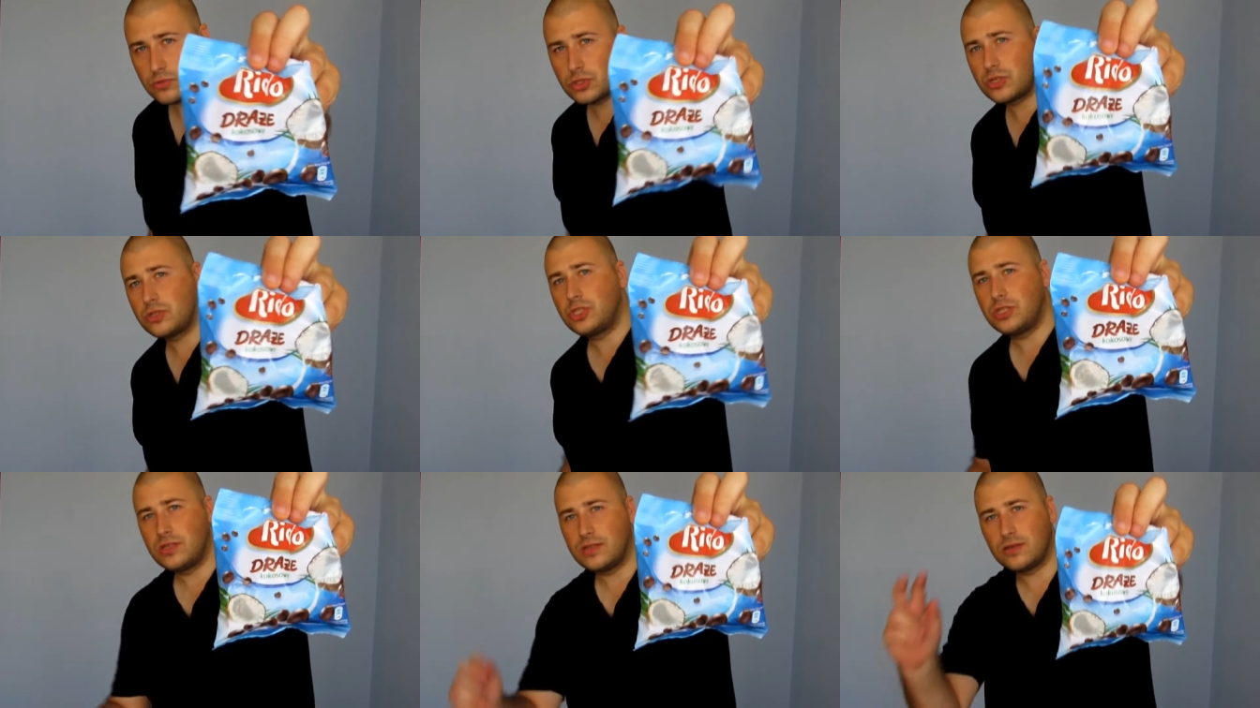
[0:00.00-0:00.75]
tłuszcze
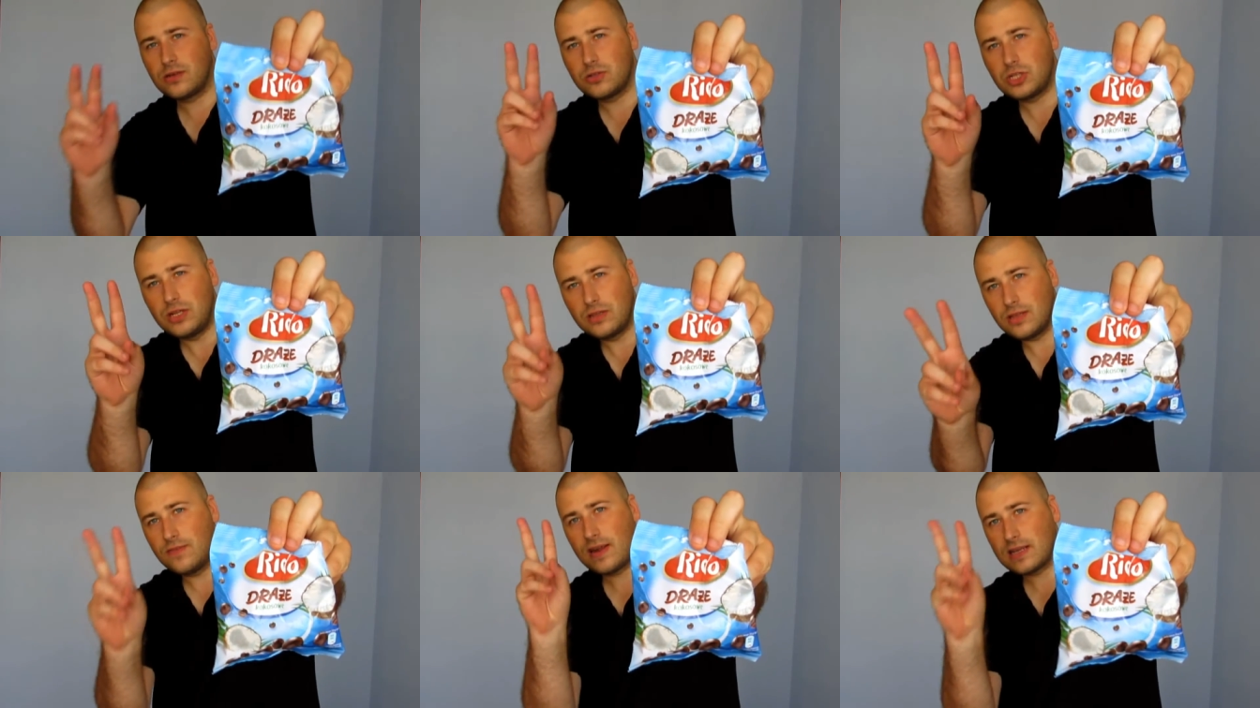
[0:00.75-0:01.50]

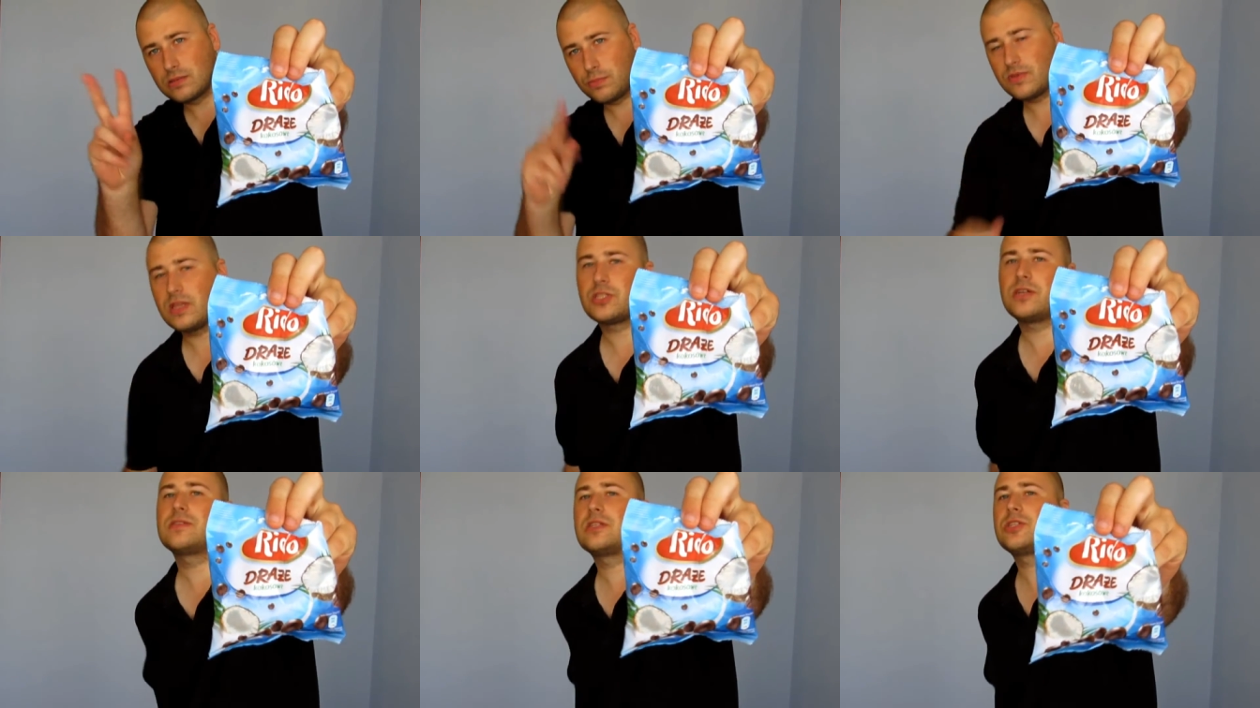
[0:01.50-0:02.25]
roślinne dwa razy
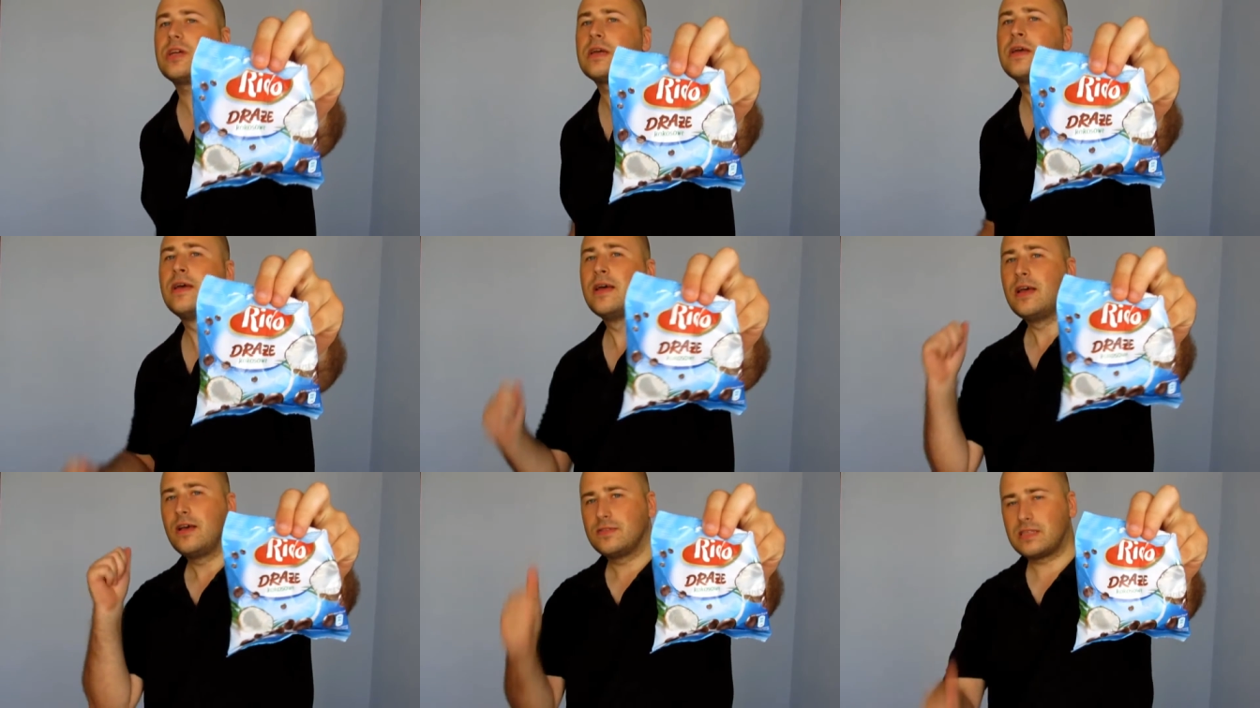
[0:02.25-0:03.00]
powtarzające się
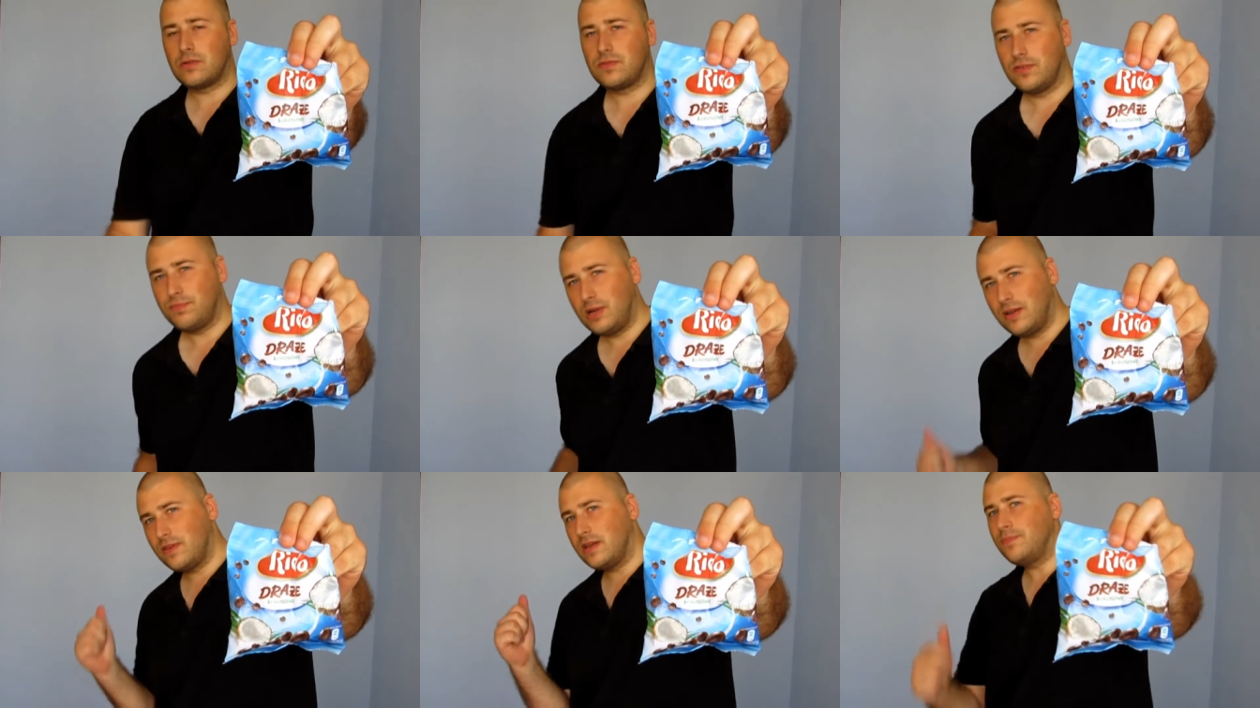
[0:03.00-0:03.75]
zarówno w
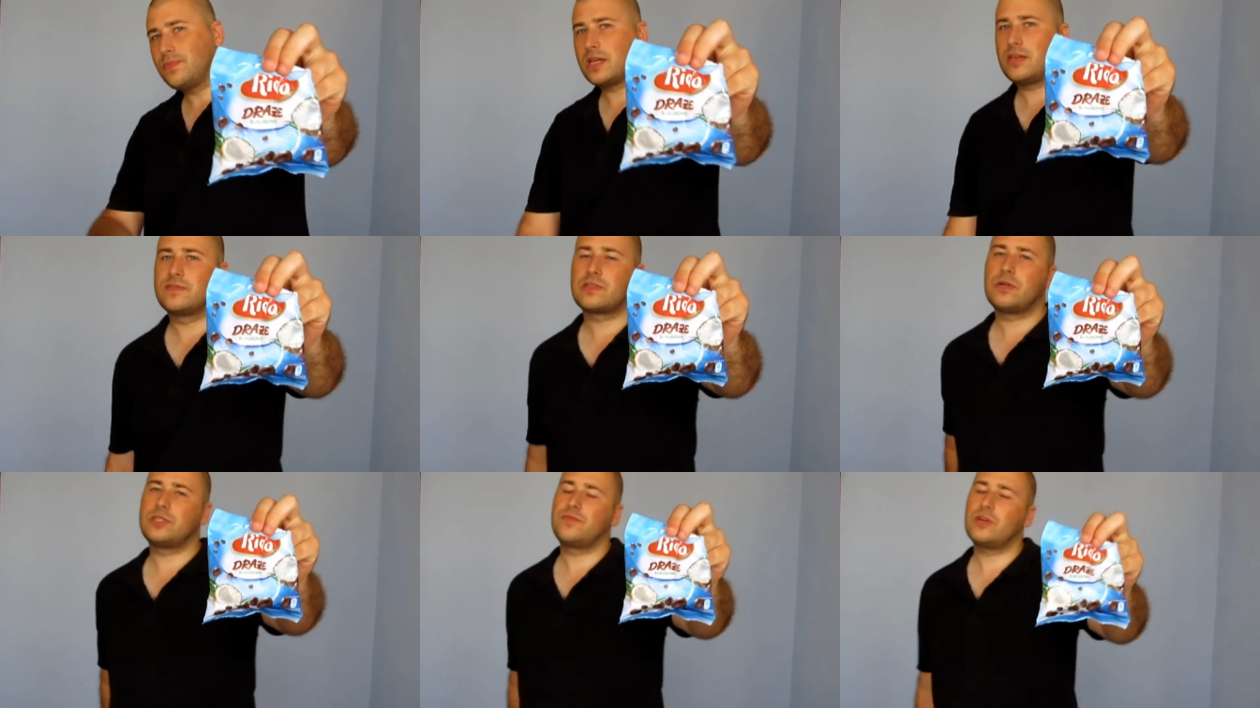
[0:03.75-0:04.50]
polewie, jak i w
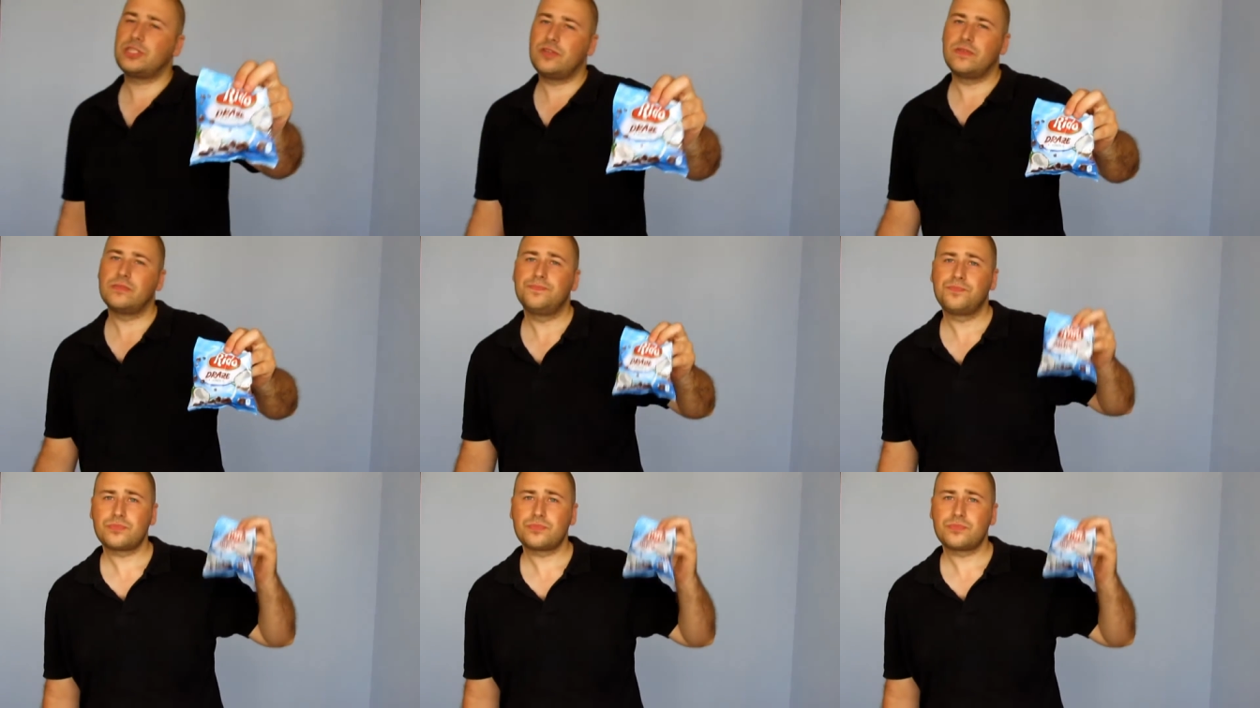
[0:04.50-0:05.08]
składzie właściwym,